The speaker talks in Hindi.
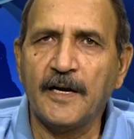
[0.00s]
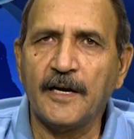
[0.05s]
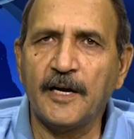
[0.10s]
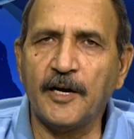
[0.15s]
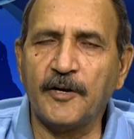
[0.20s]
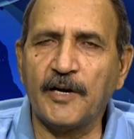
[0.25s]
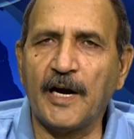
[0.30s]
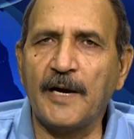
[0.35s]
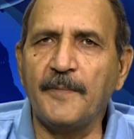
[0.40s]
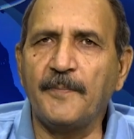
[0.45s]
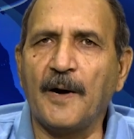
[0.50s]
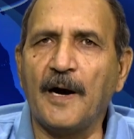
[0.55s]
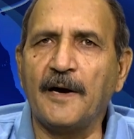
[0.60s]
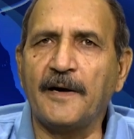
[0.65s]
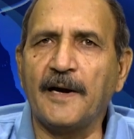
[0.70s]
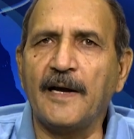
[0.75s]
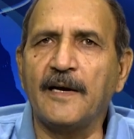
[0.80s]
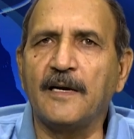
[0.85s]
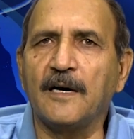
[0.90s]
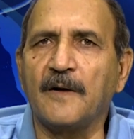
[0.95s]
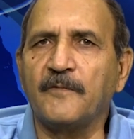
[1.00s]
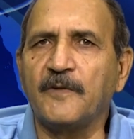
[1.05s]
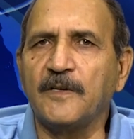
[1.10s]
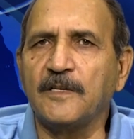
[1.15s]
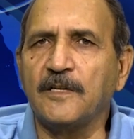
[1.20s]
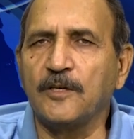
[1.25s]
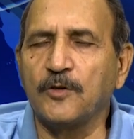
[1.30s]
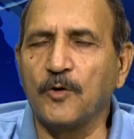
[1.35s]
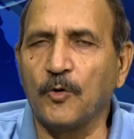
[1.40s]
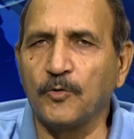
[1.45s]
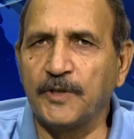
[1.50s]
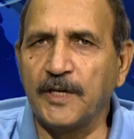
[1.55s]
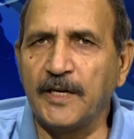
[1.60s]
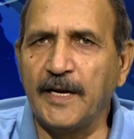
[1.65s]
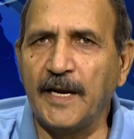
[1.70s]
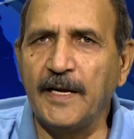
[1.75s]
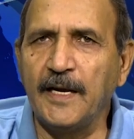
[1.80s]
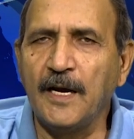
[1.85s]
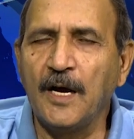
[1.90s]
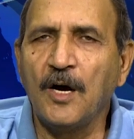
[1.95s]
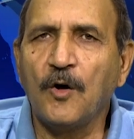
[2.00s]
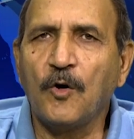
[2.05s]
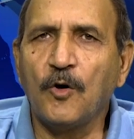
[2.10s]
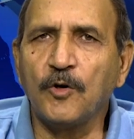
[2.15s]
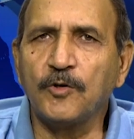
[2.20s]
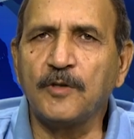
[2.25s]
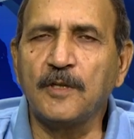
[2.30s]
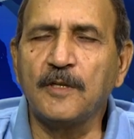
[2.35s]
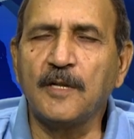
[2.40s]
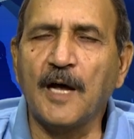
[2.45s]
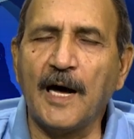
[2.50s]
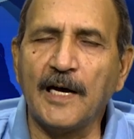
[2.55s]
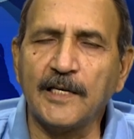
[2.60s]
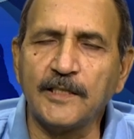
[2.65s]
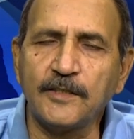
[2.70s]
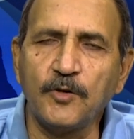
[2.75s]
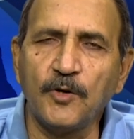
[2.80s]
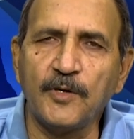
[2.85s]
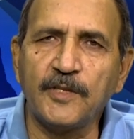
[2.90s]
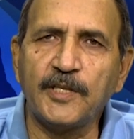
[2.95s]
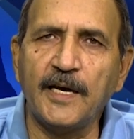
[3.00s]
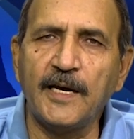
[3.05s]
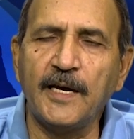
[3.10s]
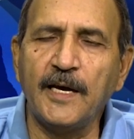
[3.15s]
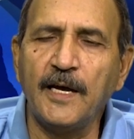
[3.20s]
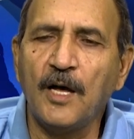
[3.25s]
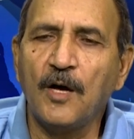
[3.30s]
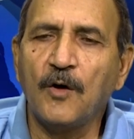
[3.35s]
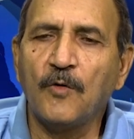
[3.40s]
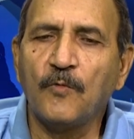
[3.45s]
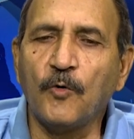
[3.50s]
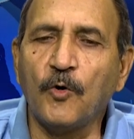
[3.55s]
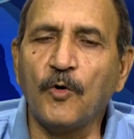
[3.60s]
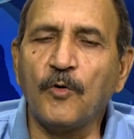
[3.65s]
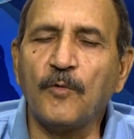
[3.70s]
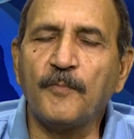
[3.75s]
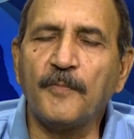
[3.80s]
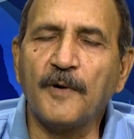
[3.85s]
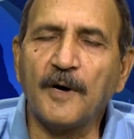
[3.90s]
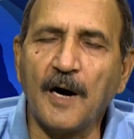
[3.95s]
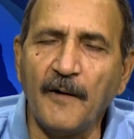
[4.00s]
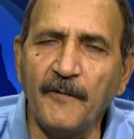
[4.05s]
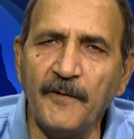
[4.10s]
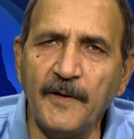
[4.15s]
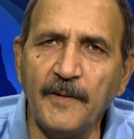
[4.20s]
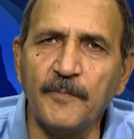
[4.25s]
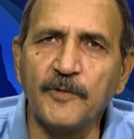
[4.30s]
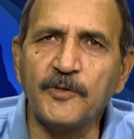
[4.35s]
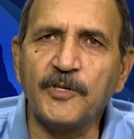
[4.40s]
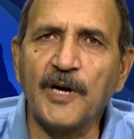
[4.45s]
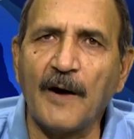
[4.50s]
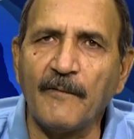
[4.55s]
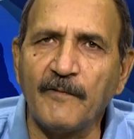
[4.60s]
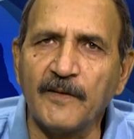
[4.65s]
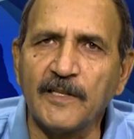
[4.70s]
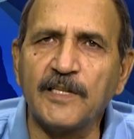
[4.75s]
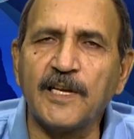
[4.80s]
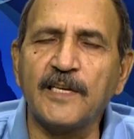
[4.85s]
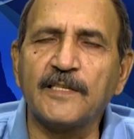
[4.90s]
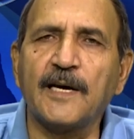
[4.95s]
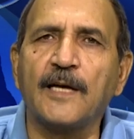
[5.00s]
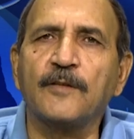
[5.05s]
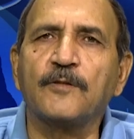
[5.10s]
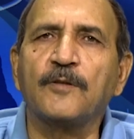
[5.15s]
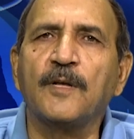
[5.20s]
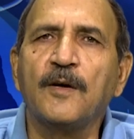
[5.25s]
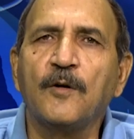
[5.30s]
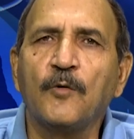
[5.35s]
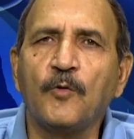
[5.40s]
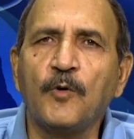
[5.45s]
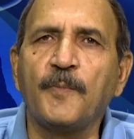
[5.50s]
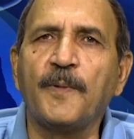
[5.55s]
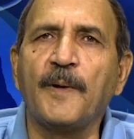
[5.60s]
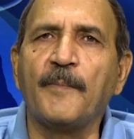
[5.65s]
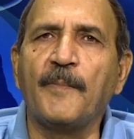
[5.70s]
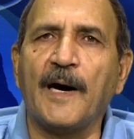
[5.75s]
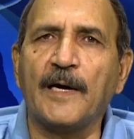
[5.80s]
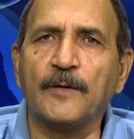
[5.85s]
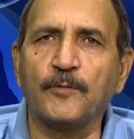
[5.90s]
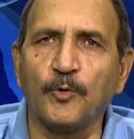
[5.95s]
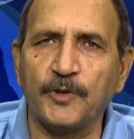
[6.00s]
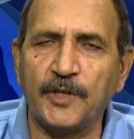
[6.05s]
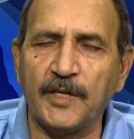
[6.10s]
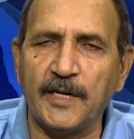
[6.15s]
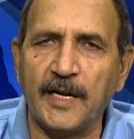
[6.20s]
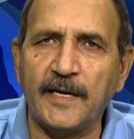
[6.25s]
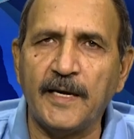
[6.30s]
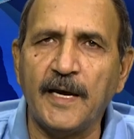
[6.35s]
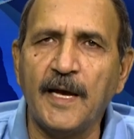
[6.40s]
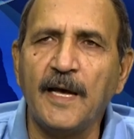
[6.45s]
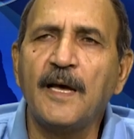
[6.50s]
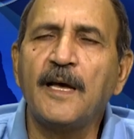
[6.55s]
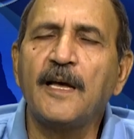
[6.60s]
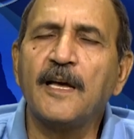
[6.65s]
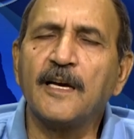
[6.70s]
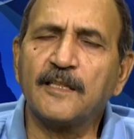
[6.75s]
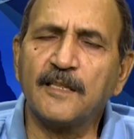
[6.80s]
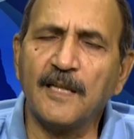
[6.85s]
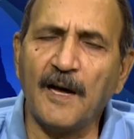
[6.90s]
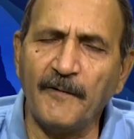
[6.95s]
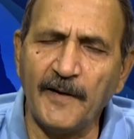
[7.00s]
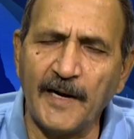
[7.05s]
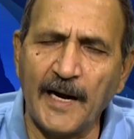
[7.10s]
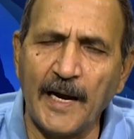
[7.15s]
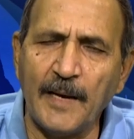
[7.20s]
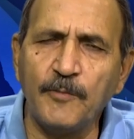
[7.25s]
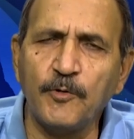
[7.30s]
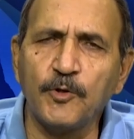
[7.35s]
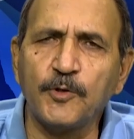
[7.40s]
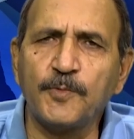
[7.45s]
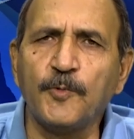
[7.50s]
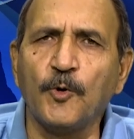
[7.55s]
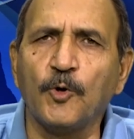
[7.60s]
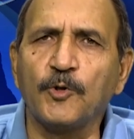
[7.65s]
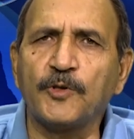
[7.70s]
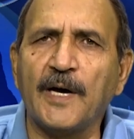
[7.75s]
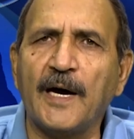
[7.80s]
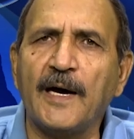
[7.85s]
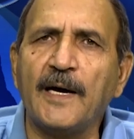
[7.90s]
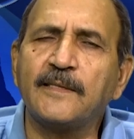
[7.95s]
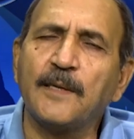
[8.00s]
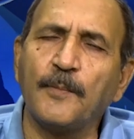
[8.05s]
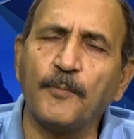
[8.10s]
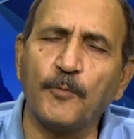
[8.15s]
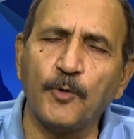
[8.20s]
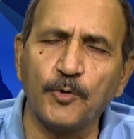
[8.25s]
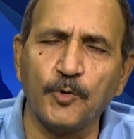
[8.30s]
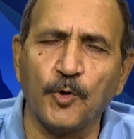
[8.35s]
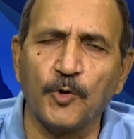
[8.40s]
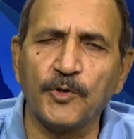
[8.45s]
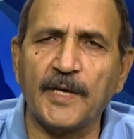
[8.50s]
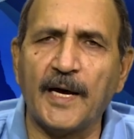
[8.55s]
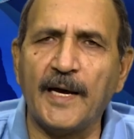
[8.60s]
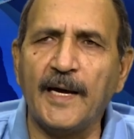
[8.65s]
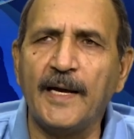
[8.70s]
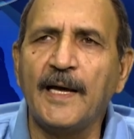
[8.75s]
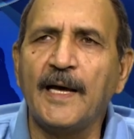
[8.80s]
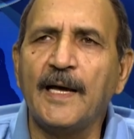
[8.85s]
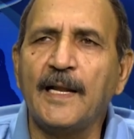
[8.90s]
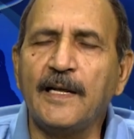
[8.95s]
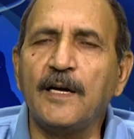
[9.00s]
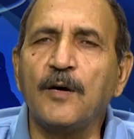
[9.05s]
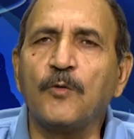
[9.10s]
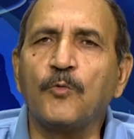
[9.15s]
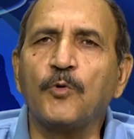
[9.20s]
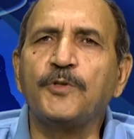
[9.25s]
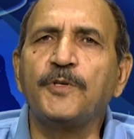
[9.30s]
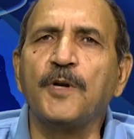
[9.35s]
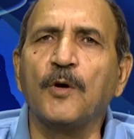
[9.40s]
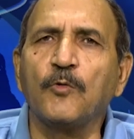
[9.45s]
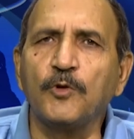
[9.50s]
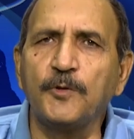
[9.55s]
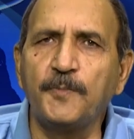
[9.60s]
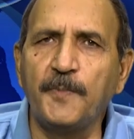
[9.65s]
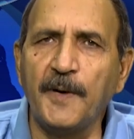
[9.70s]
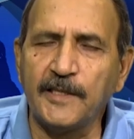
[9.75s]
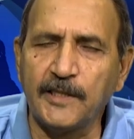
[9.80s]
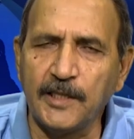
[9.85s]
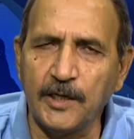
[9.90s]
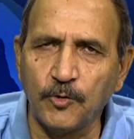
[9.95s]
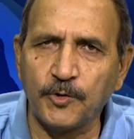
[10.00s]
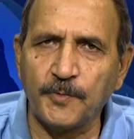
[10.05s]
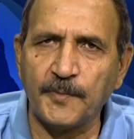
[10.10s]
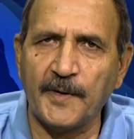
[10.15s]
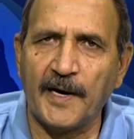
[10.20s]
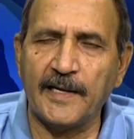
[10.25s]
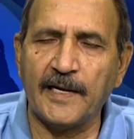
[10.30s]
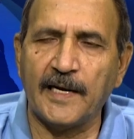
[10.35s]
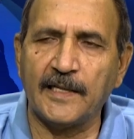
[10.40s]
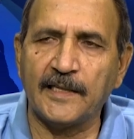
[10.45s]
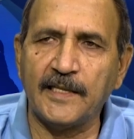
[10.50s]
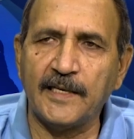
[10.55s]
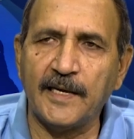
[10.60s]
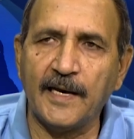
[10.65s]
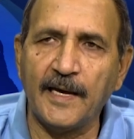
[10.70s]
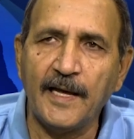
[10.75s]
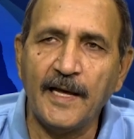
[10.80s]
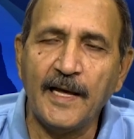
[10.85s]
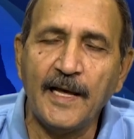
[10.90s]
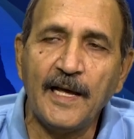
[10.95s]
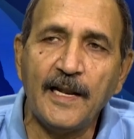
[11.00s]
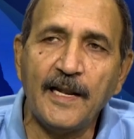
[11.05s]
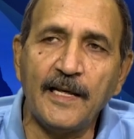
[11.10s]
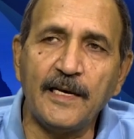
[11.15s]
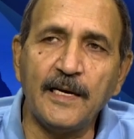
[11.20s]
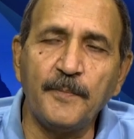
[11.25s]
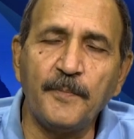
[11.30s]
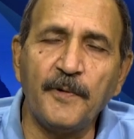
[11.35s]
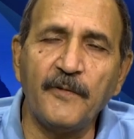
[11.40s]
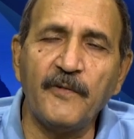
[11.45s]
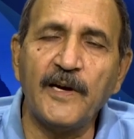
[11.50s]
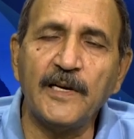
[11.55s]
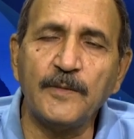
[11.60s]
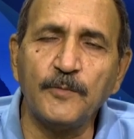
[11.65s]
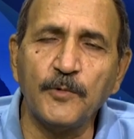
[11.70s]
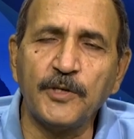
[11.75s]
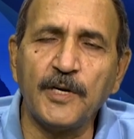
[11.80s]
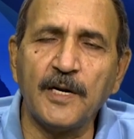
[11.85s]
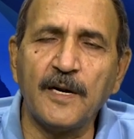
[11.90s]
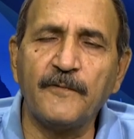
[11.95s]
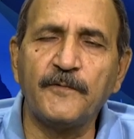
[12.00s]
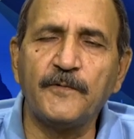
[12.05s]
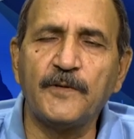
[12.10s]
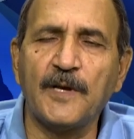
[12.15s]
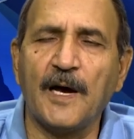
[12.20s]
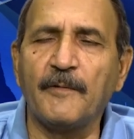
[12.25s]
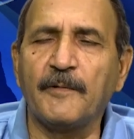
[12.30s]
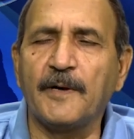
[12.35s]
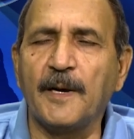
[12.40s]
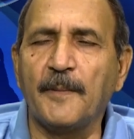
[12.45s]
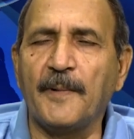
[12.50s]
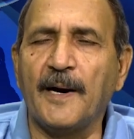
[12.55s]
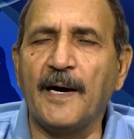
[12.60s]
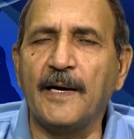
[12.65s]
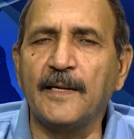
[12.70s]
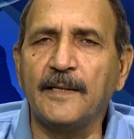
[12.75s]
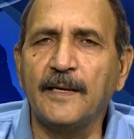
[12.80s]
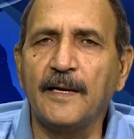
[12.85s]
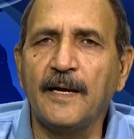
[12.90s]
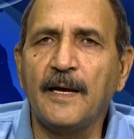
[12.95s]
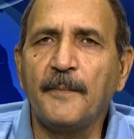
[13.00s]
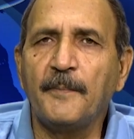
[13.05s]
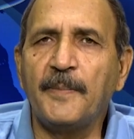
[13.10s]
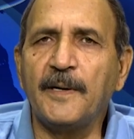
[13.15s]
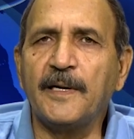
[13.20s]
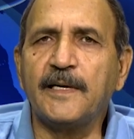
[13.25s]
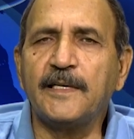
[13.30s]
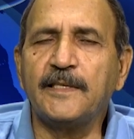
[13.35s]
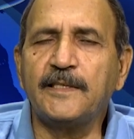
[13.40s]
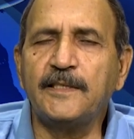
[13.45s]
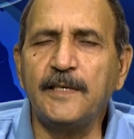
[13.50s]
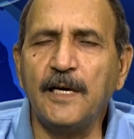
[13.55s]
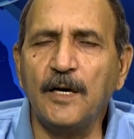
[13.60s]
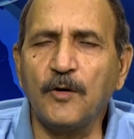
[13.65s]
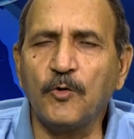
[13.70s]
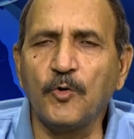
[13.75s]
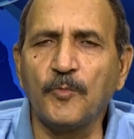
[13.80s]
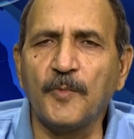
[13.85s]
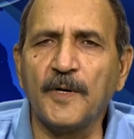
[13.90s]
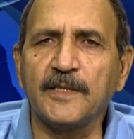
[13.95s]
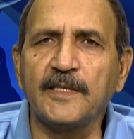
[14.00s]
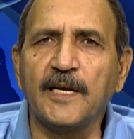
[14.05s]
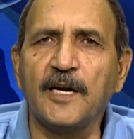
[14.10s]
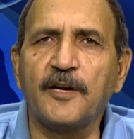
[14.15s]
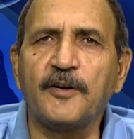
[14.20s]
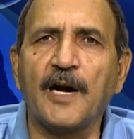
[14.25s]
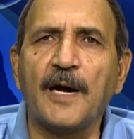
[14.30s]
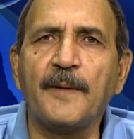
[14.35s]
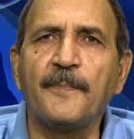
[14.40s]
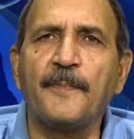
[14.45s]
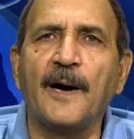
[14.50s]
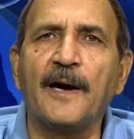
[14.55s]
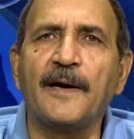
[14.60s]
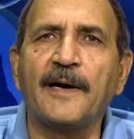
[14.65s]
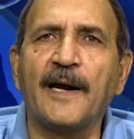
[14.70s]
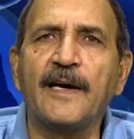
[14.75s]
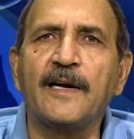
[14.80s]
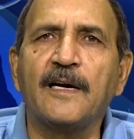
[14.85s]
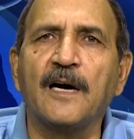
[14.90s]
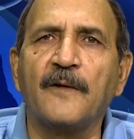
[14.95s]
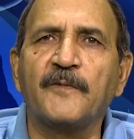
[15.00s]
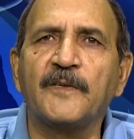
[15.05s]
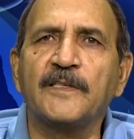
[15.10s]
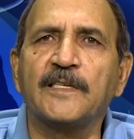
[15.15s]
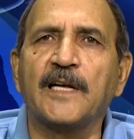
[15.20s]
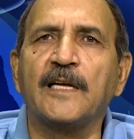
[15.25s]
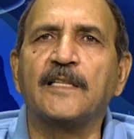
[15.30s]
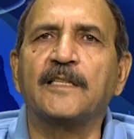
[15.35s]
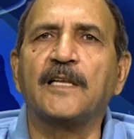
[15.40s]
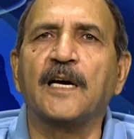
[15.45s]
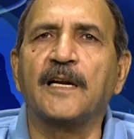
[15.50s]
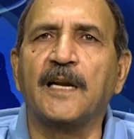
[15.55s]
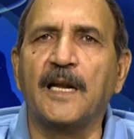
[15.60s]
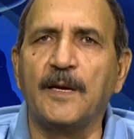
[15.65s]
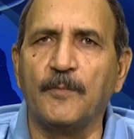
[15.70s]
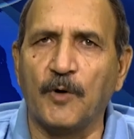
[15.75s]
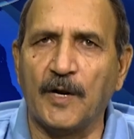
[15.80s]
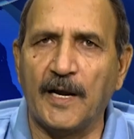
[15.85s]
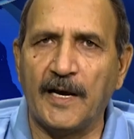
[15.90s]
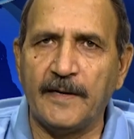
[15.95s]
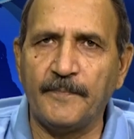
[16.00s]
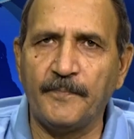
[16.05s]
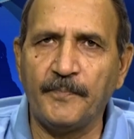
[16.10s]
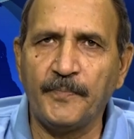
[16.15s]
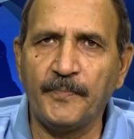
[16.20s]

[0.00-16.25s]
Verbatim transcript: कि ट्राई पार्टाई कॉन्फ्रेंसेस होती रहीं और लास्ट जो थे वो काफ़ी मुशावत के साथ उन पर बात होती रही इख्लाफ राय भी उसमें होता है सब कुछ होता है लेकिन कुछ ना कुछ बेहतरी उसमें आ जाती है लेकिन परवेज़ मुशरफ साहब के बाद फिर किसी हुकूमत ने ट्राई पार्टाई कॉन्फ्रेंस आज तक नहीं बुलाई